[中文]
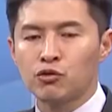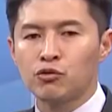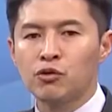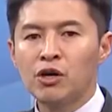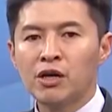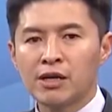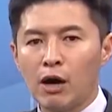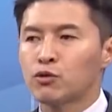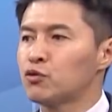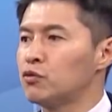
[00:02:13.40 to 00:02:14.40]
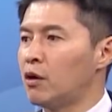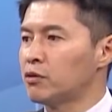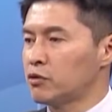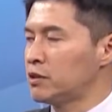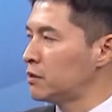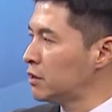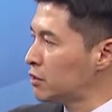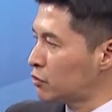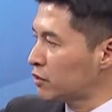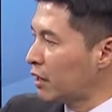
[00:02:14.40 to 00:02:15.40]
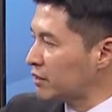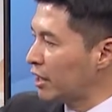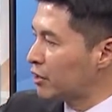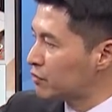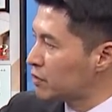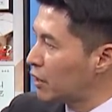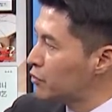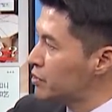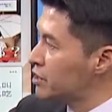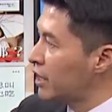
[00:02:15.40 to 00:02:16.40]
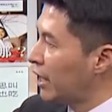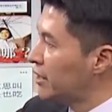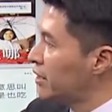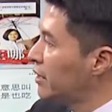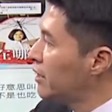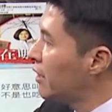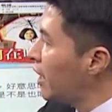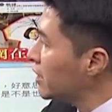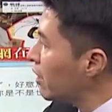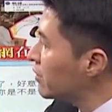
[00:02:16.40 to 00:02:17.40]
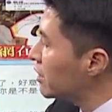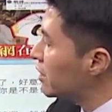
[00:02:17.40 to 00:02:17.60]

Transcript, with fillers: 出告诉哈，就是收到他也收到律师函了。他告